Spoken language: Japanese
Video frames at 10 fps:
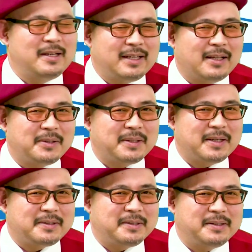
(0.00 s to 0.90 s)
なんと
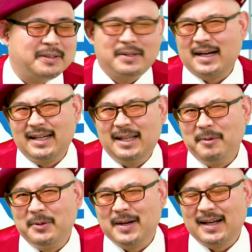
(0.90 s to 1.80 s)
なく描いて
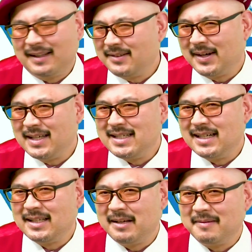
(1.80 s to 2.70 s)
みようかなって感じに
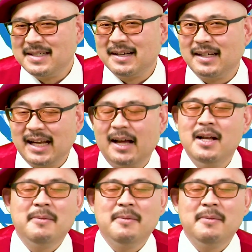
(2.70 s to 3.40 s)
なってきましたかね。